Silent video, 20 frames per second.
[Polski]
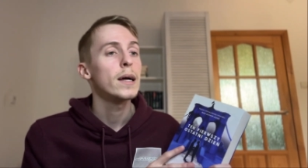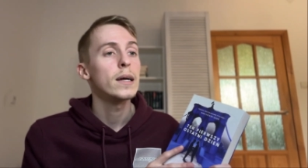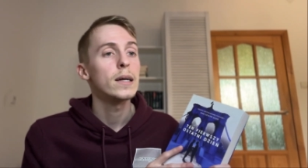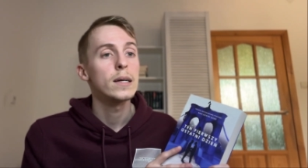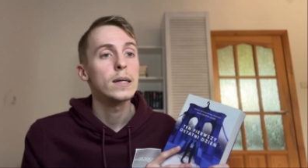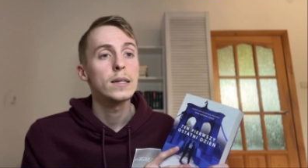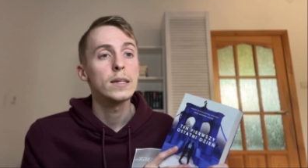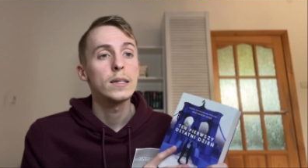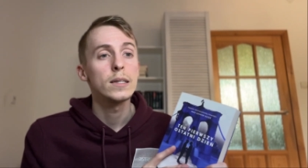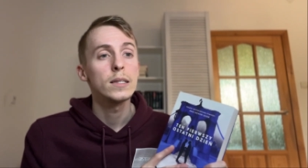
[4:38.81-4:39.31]

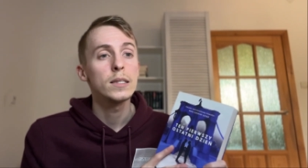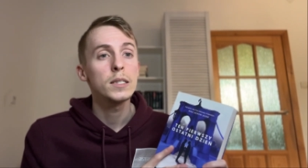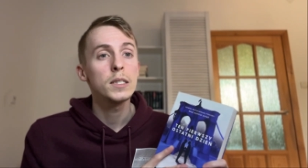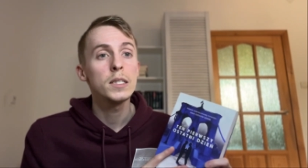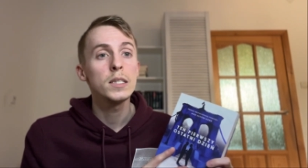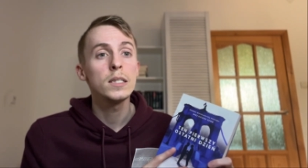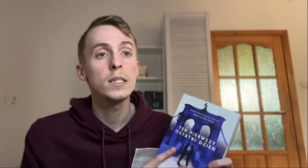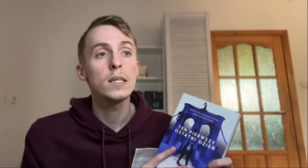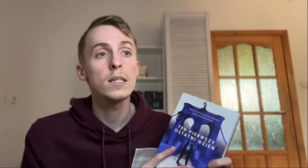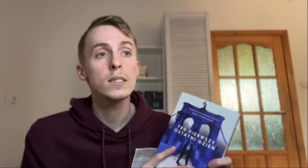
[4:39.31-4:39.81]
E,
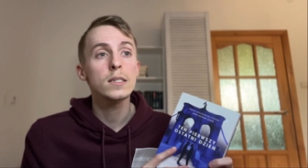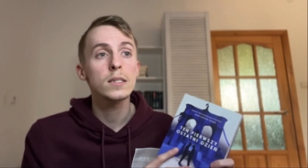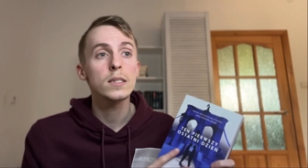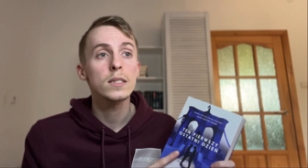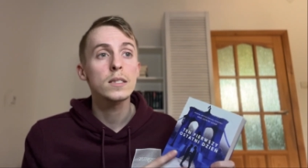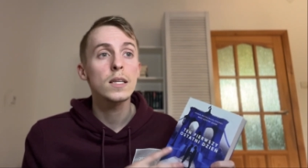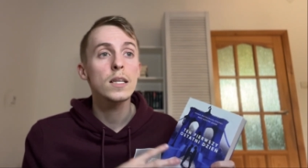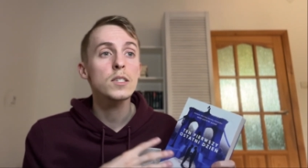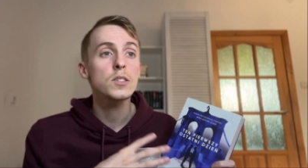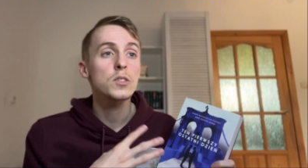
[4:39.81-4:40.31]
I
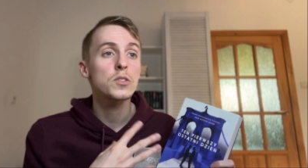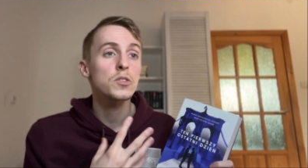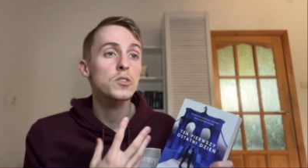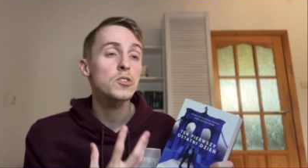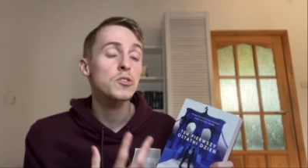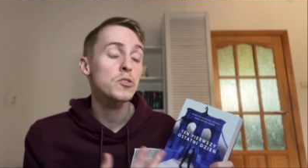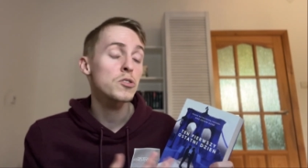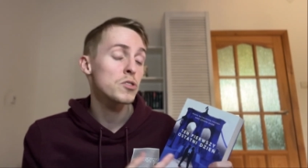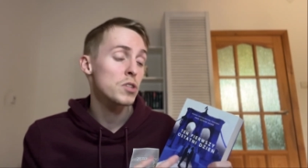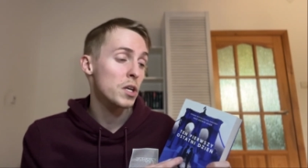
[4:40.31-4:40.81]

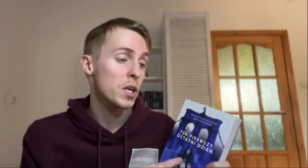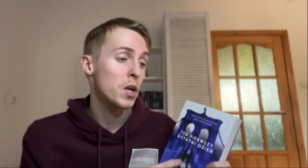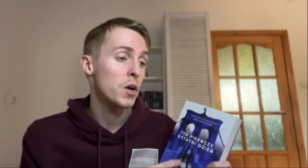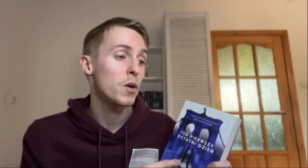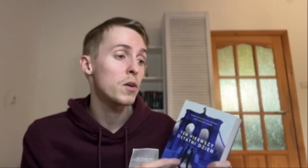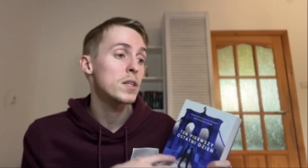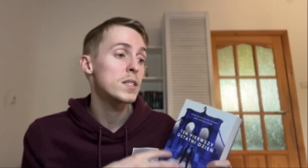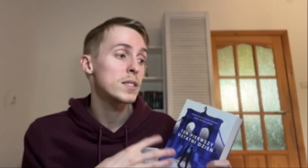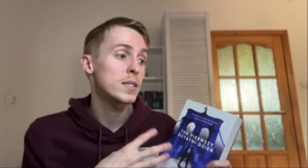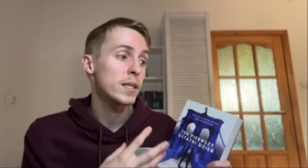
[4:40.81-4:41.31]
jest, coś
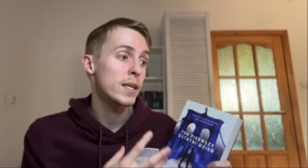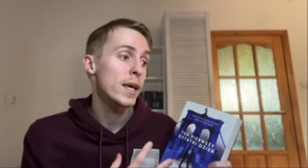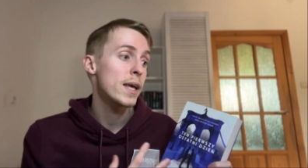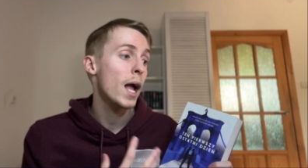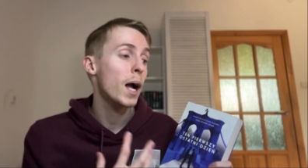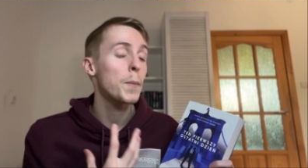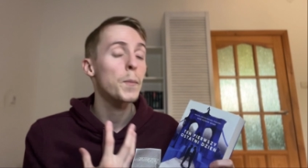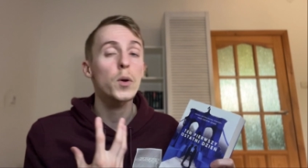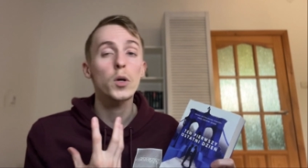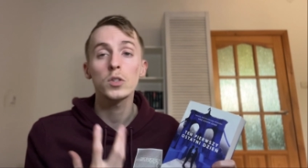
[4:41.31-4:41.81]
takiego
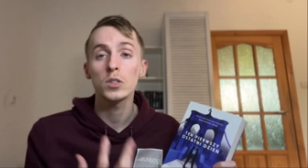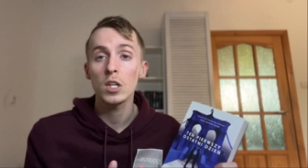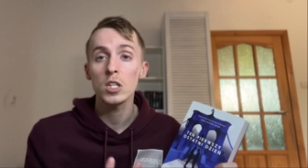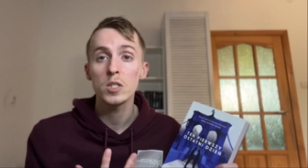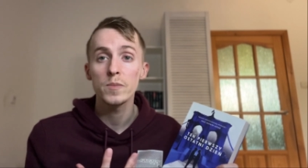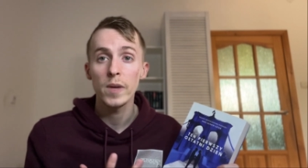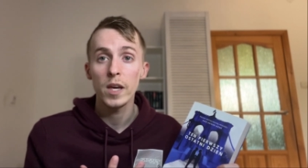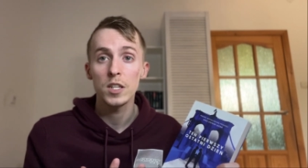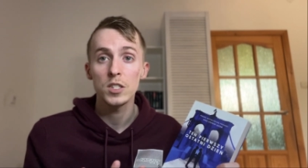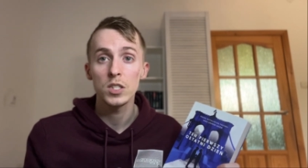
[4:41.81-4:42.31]
istnieje jak
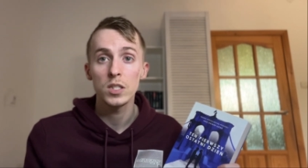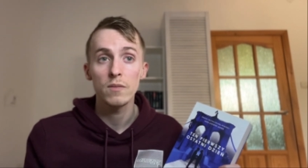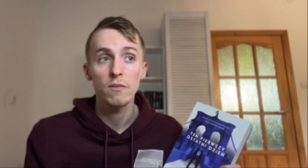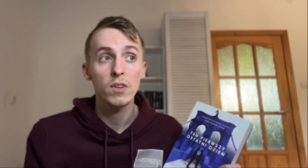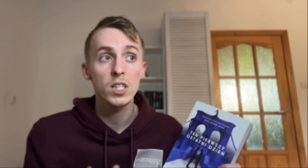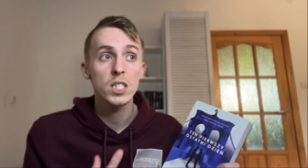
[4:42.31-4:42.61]
prognoza śmierci.